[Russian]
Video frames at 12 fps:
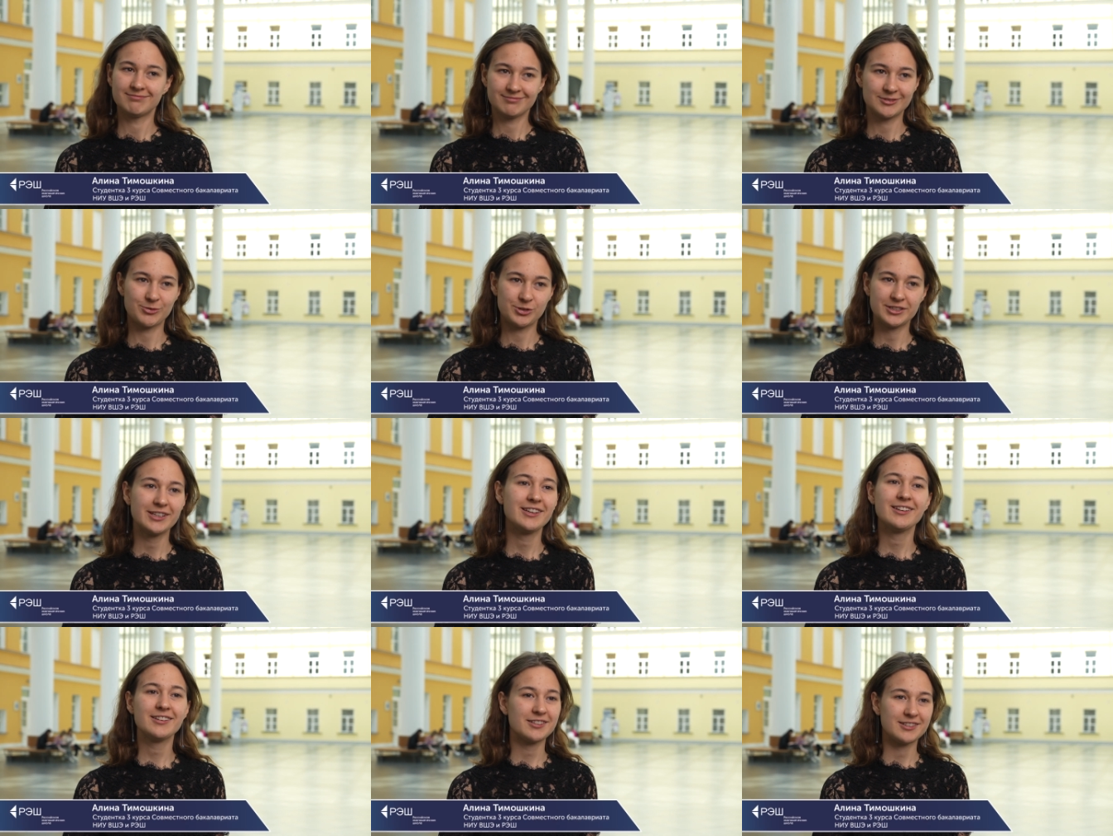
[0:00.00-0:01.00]

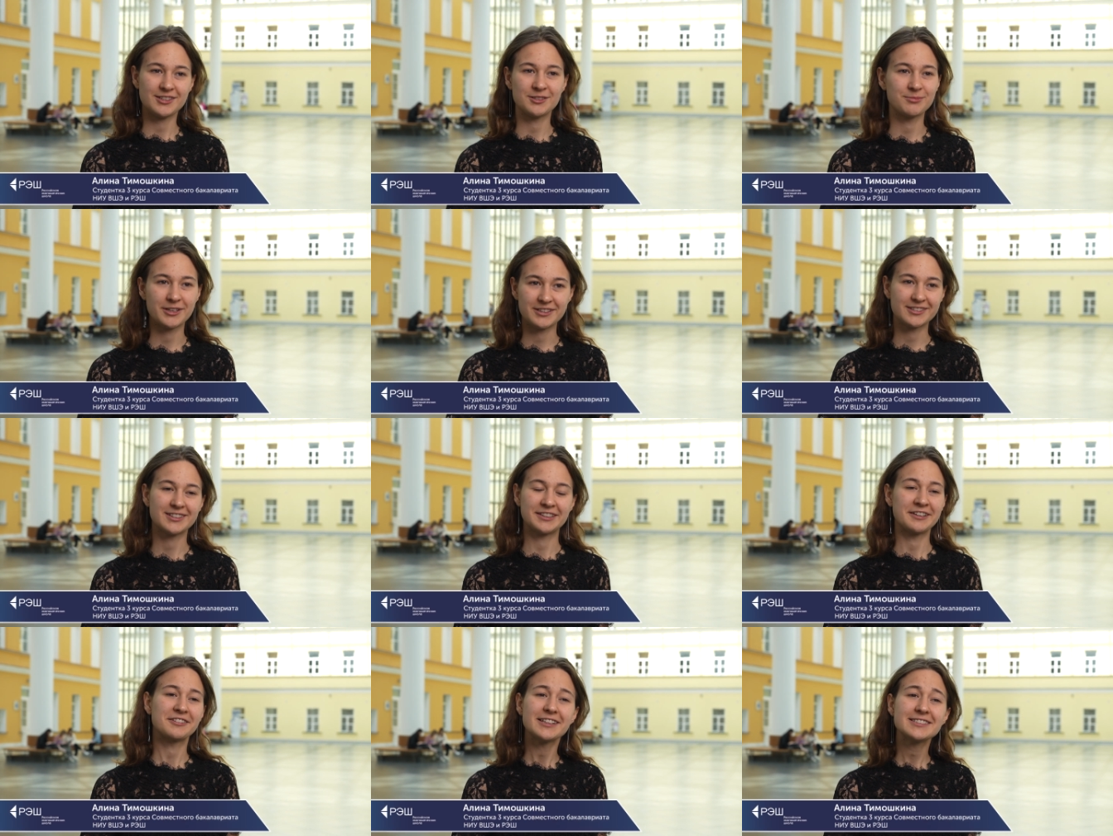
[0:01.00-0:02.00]
друзей и моих
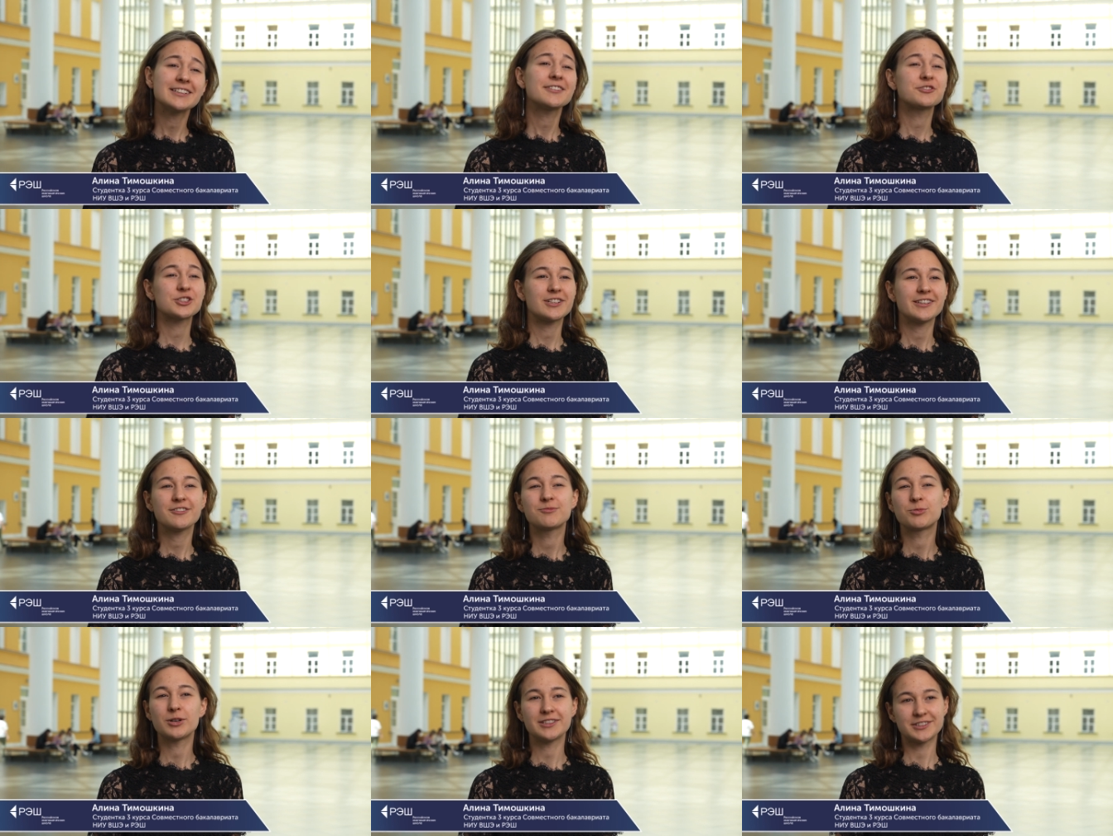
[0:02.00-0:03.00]
одноклассников шли в
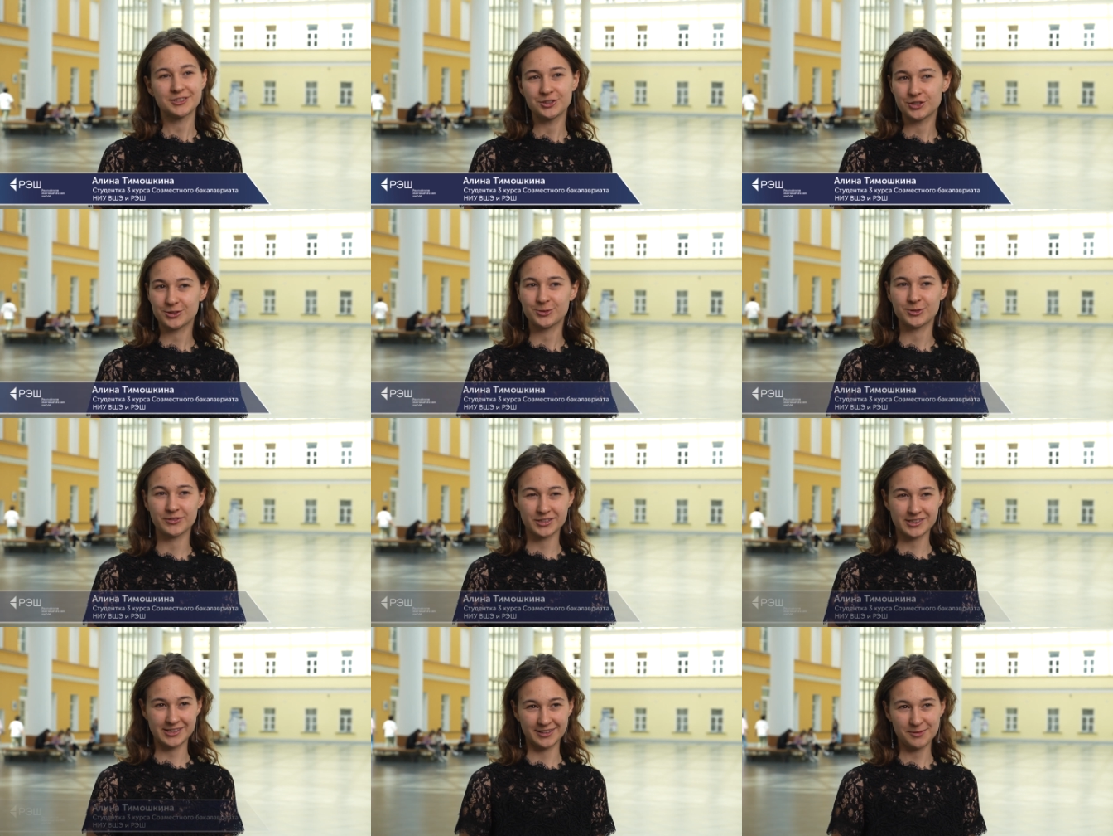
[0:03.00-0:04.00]
более технические
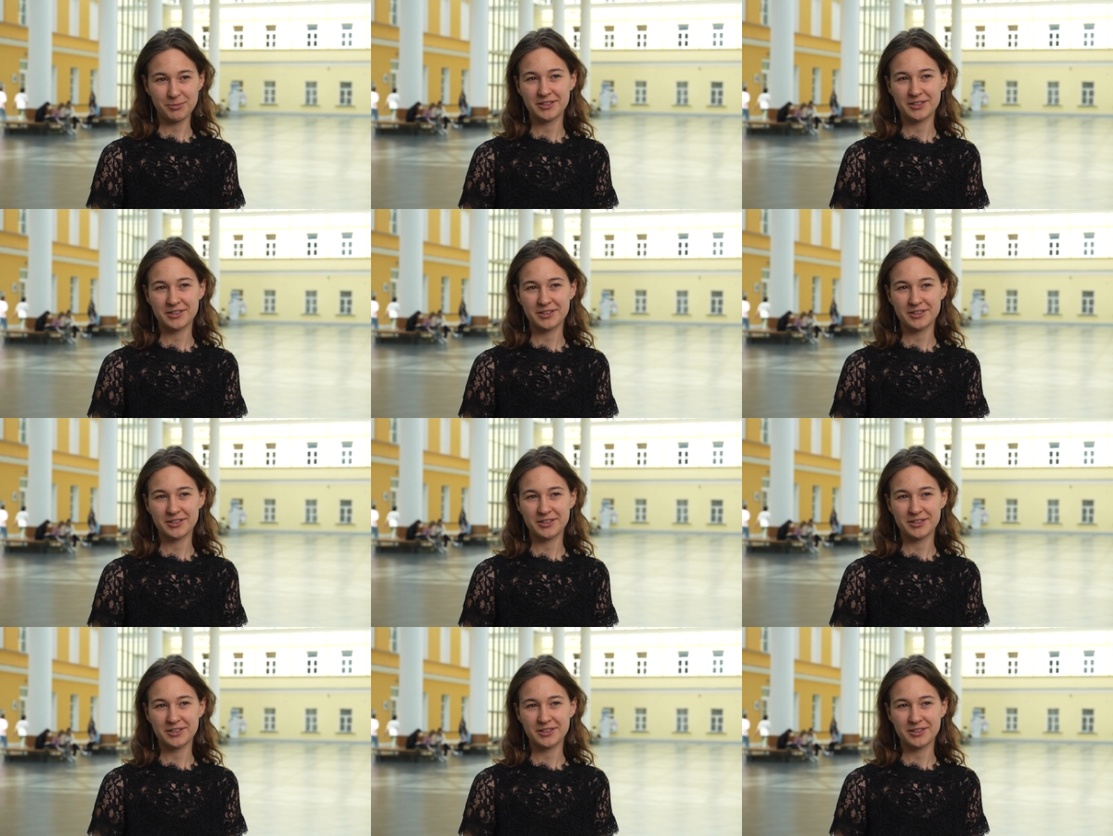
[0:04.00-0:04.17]
университеты,